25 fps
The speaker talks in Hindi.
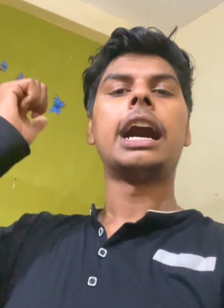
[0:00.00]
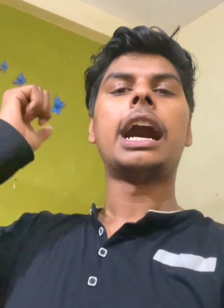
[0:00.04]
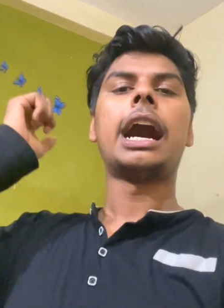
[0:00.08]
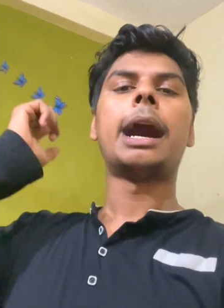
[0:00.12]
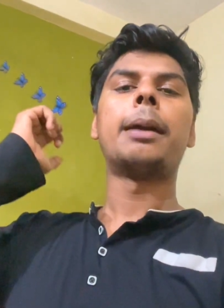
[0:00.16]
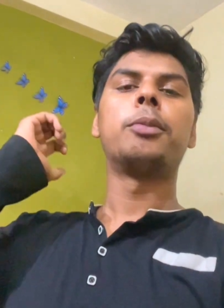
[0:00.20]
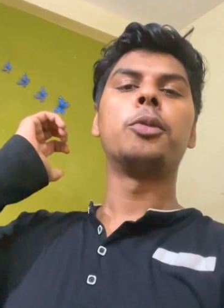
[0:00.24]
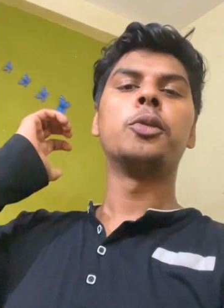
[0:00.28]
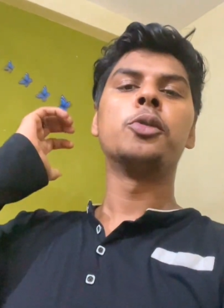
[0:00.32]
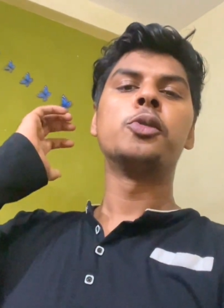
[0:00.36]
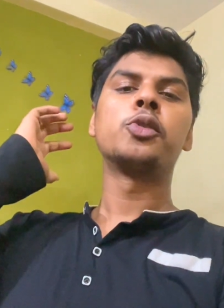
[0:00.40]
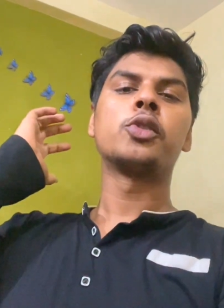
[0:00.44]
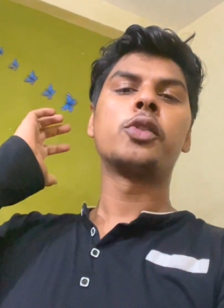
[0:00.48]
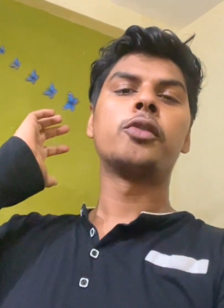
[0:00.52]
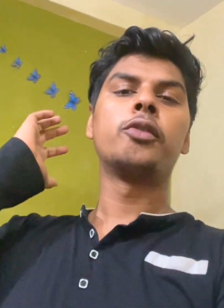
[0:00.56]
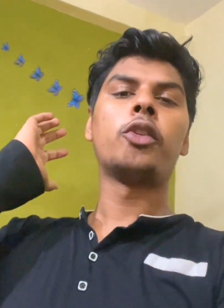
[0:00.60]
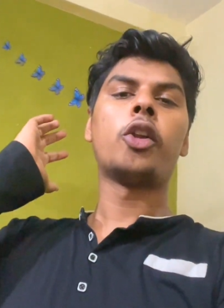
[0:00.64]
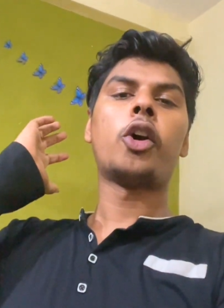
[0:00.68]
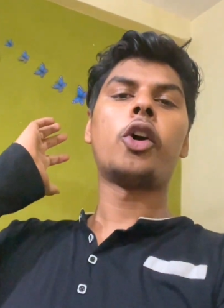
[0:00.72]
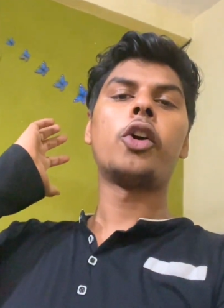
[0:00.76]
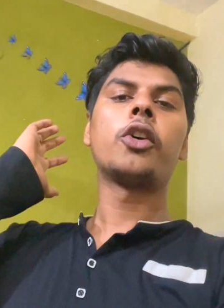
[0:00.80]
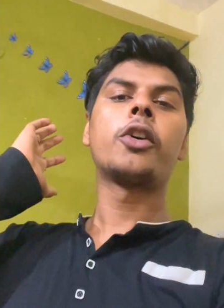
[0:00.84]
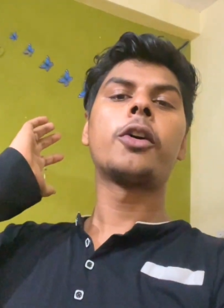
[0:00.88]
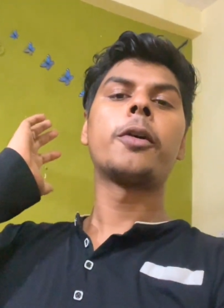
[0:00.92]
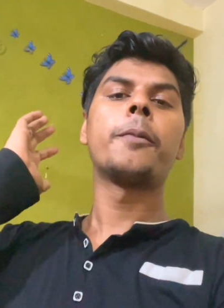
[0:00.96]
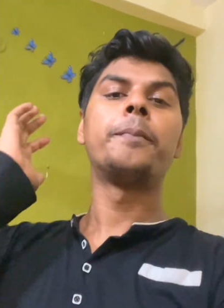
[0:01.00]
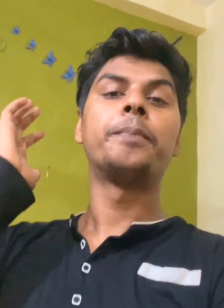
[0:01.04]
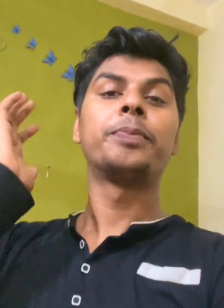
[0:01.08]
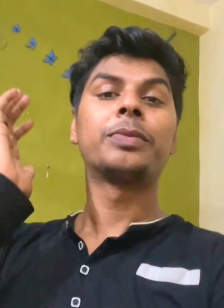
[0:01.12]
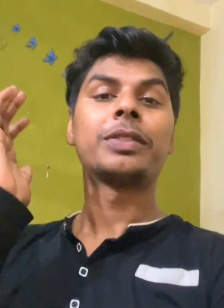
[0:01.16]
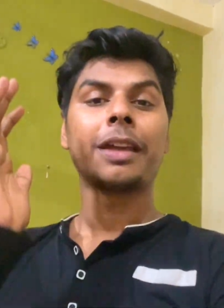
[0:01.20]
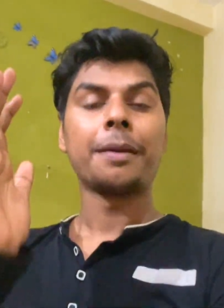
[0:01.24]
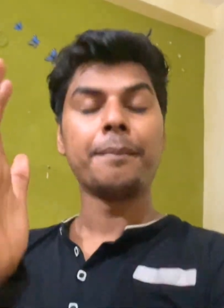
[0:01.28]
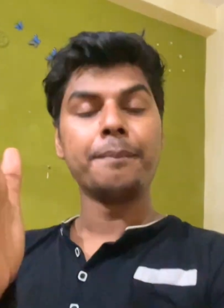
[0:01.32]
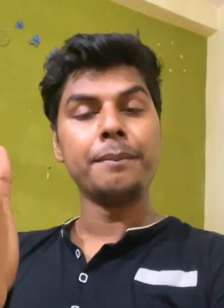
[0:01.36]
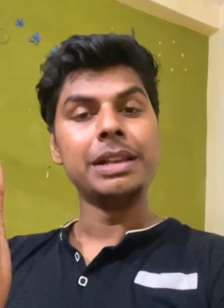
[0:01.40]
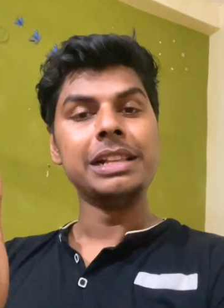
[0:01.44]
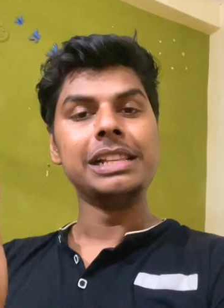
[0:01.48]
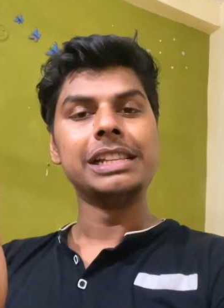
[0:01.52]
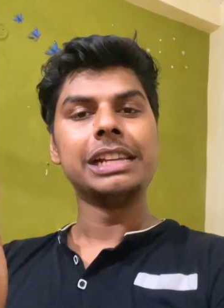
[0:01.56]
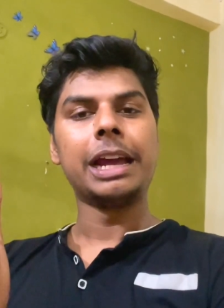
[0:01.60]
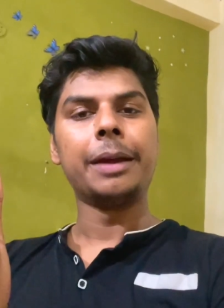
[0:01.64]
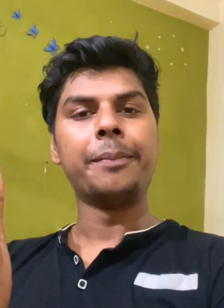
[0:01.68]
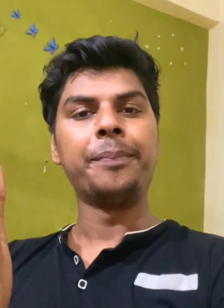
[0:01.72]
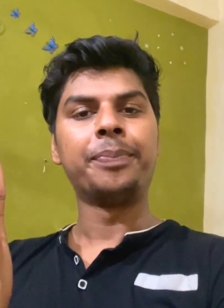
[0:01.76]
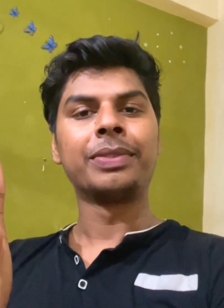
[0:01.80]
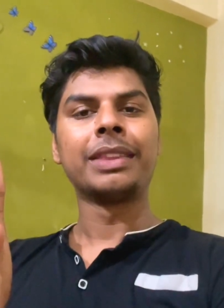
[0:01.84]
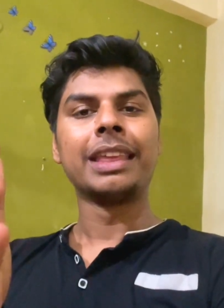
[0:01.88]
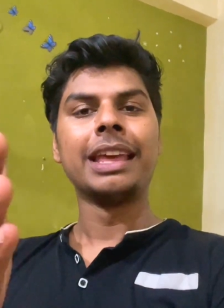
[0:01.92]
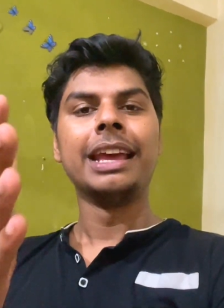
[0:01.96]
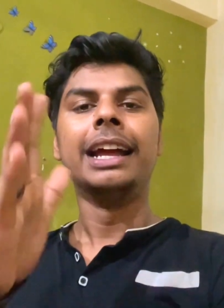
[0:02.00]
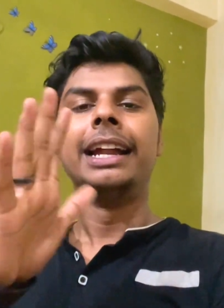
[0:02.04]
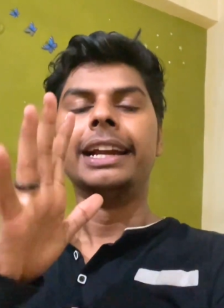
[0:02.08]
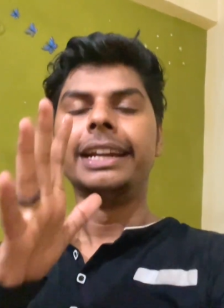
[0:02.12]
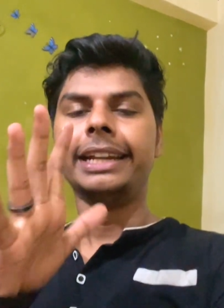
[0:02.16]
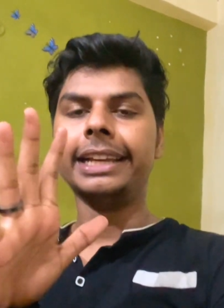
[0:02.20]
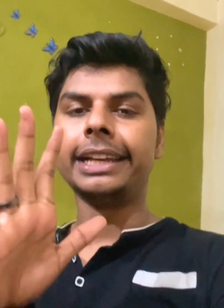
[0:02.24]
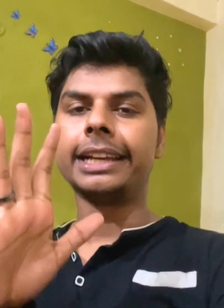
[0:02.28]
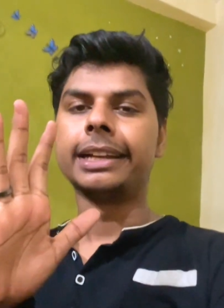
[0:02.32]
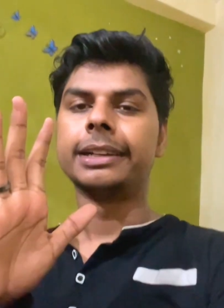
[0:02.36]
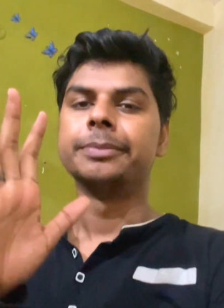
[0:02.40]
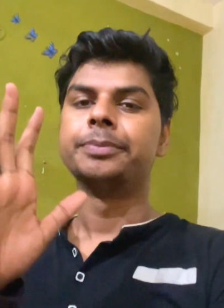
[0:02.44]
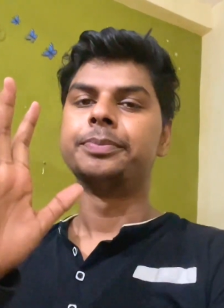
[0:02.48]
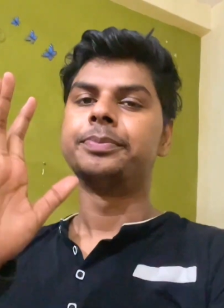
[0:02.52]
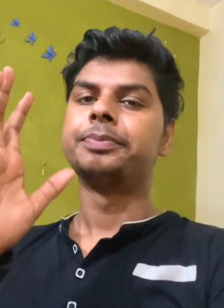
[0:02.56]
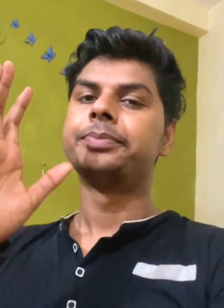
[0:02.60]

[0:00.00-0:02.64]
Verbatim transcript: आप लोगों को ब्लॉग मिल जाए ठीक